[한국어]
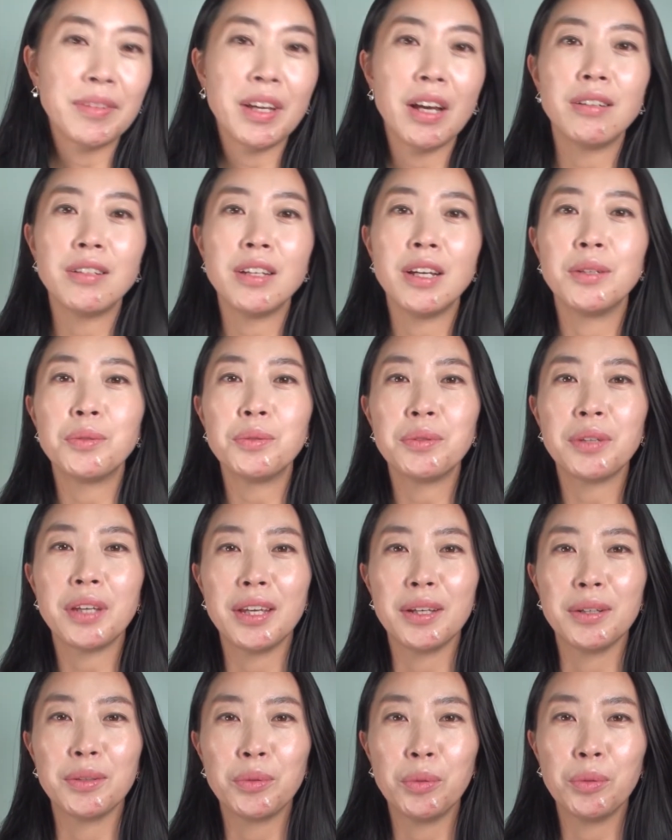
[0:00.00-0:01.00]
아,
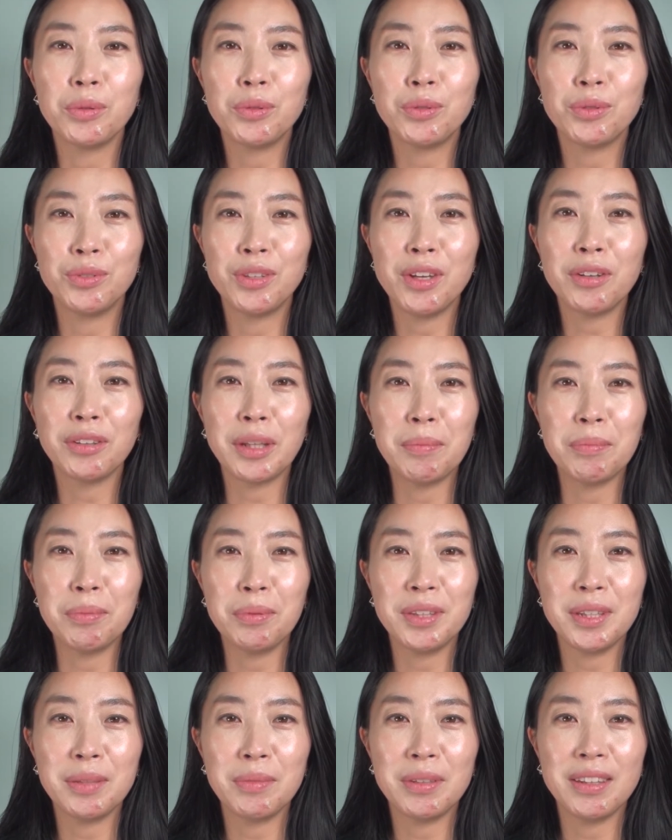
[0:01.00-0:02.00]
죄송해요 도준영
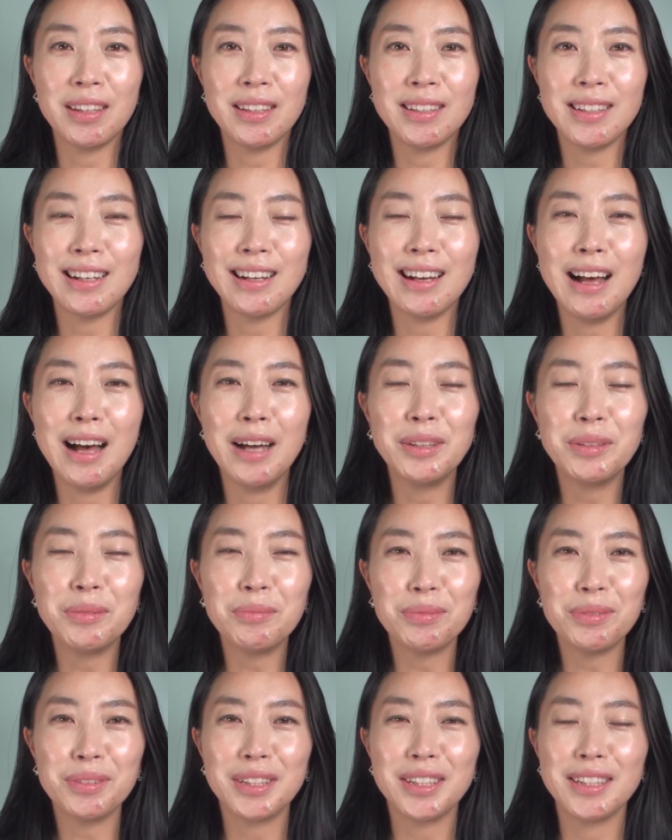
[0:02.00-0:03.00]
대표님인데 제가 아는
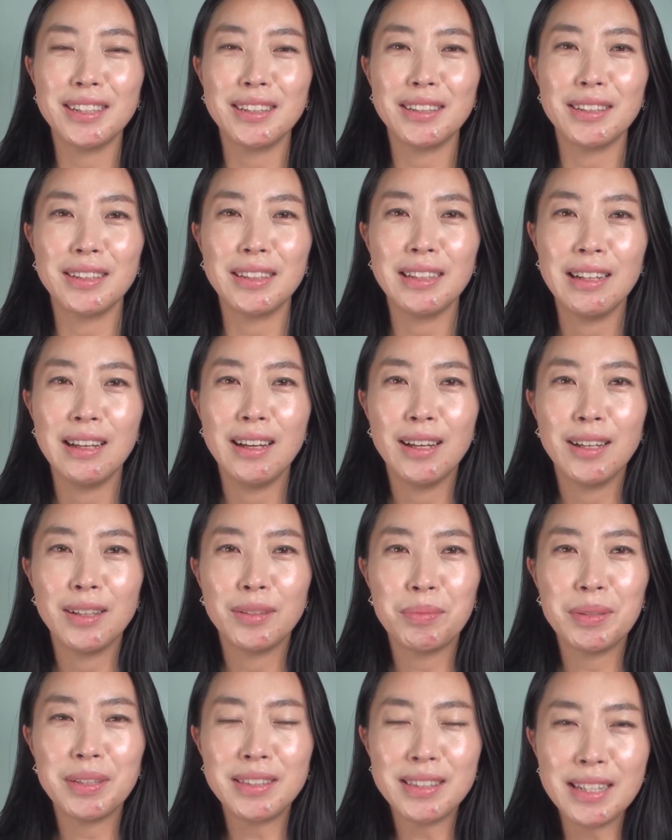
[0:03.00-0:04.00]
분이
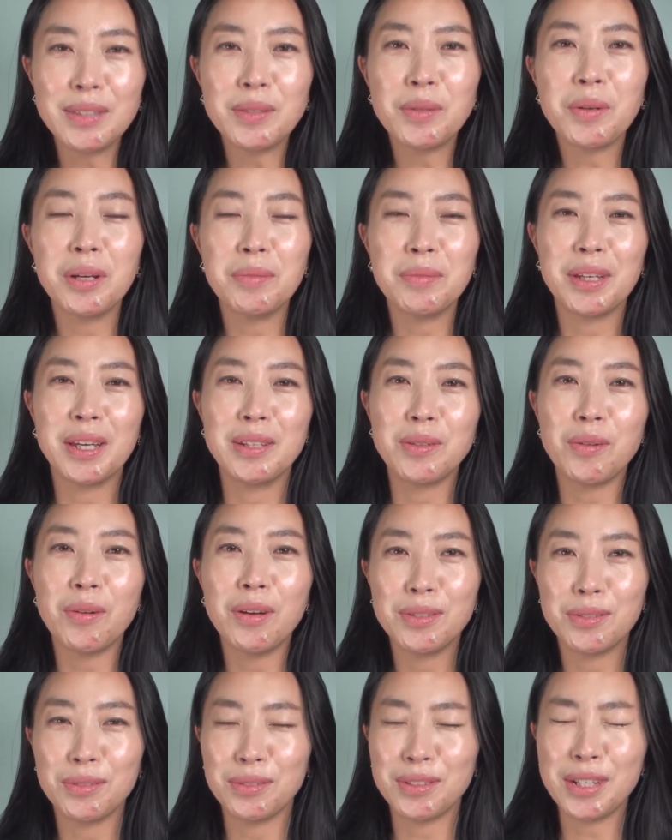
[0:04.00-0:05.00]
비슷한 성함이
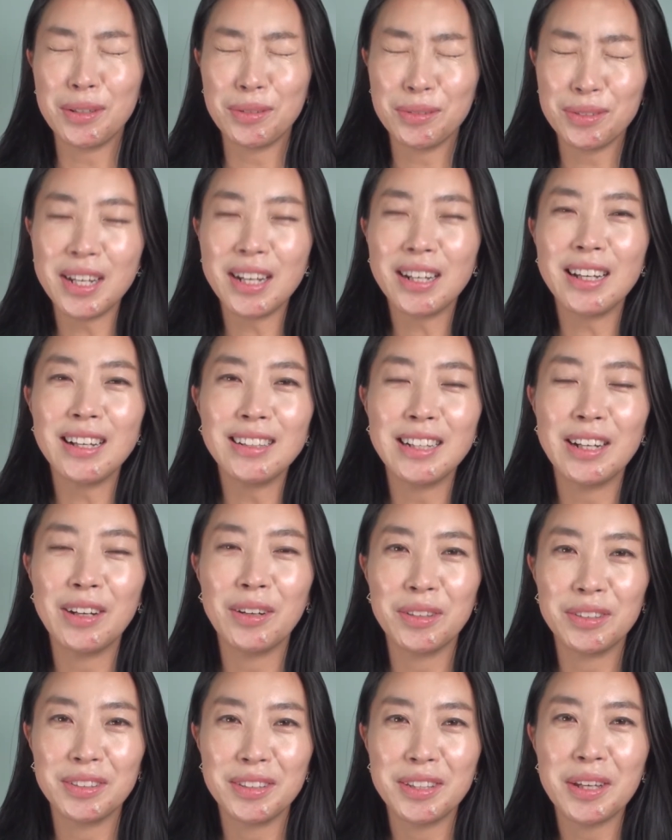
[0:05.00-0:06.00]
계셔가지고 자꾸 착각을
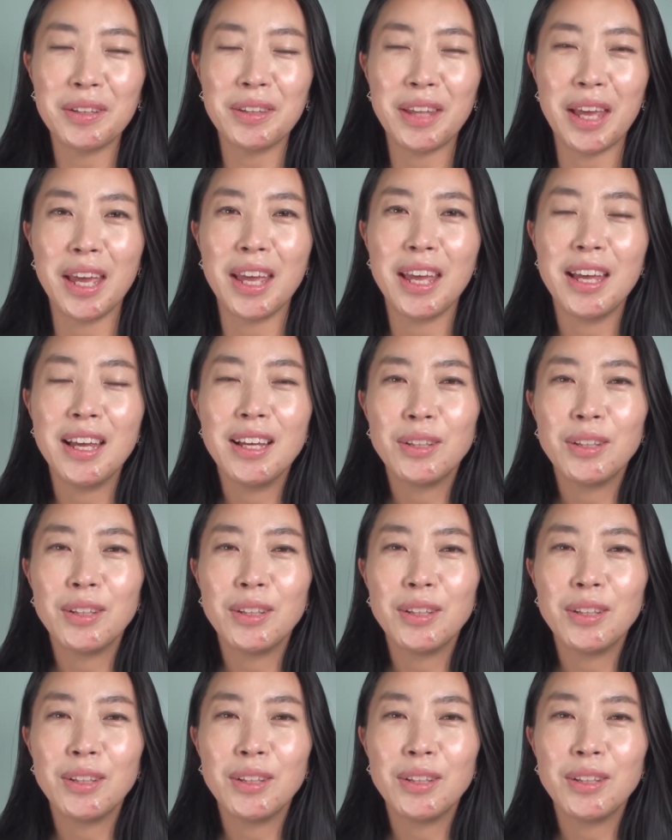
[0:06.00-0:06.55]
하거든요. 네.